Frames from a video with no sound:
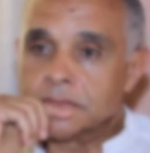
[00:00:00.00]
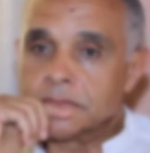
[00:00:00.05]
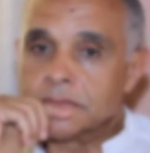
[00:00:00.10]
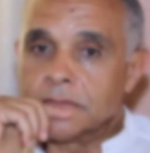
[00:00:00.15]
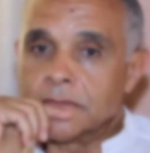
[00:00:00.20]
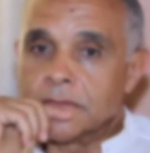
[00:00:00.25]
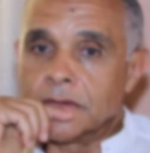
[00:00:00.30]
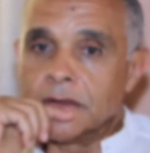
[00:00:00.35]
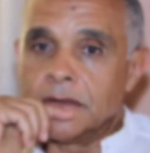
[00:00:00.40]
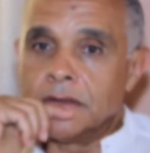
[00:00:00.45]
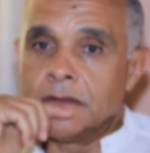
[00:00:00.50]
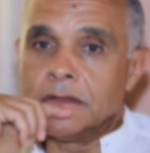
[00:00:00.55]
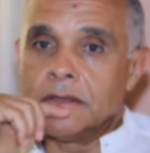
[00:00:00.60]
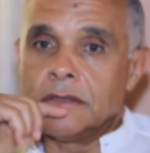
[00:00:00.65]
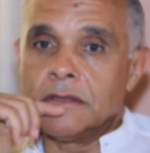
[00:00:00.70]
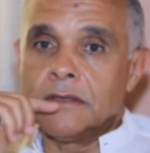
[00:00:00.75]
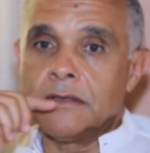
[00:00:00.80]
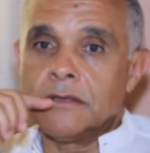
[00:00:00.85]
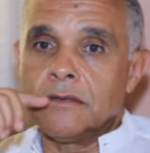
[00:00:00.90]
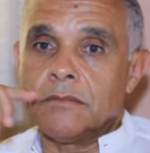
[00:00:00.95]

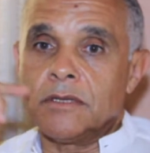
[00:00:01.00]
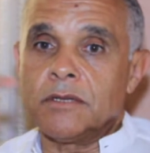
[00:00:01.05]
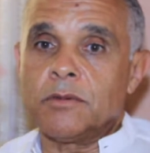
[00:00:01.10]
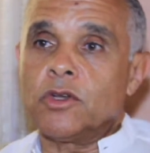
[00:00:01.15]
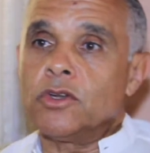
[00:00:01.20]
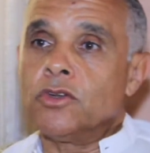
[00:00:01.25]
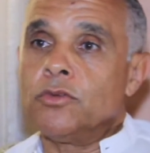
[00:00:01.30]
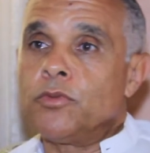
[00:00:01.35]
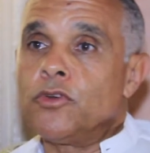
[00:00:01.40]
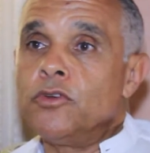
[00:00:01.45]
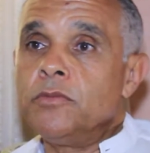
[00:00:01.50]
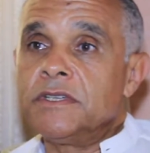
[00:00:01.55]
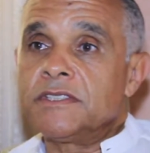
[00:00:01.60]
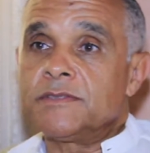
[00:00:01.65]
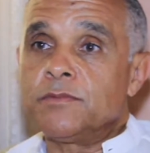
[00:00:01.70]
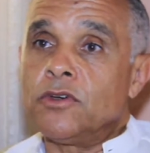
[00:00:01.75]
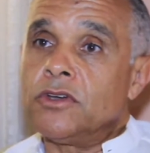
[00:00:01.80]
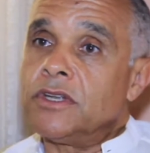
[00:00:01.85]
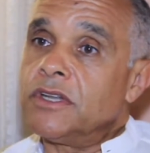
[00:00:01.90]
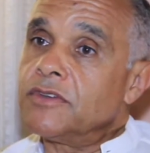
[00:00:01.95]
Le premier
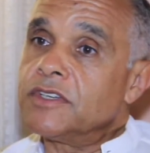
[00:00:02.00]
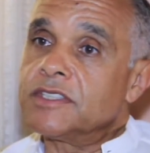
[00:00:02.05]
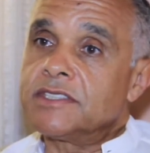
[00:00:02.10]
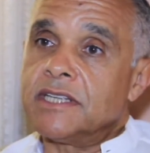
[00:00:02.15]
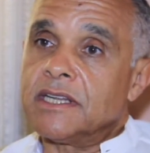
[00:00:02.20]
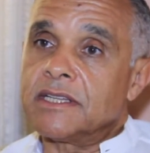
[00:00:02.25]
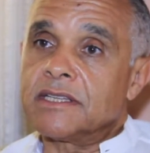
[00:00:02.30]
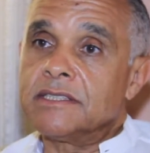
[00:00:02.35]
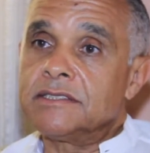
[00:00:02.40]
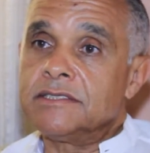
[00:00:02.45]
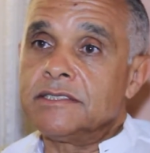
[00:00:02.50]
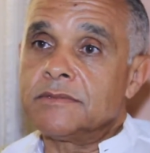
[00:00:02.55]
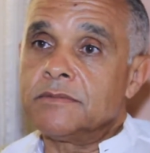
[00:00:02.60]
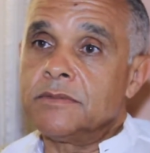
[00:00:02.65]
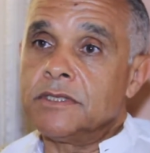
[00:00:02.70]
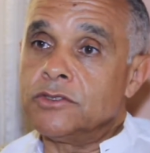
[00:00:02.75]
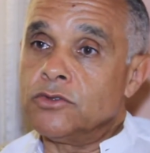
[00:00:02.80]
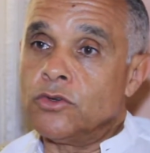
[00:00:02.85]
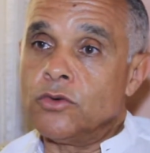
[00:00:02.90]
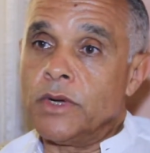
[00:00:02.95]
sport en Afrique, c'est l'athlétisme,
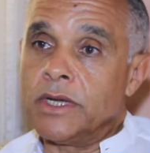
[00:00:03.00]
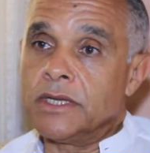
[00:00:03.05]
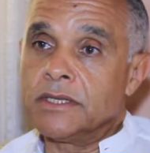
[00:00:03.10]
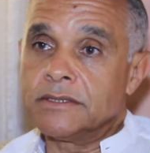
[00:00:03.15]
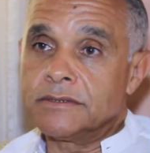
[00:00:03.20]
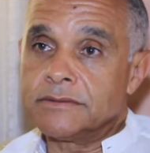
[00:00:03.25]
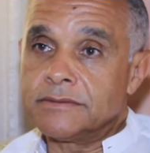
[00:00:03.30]
et de loin.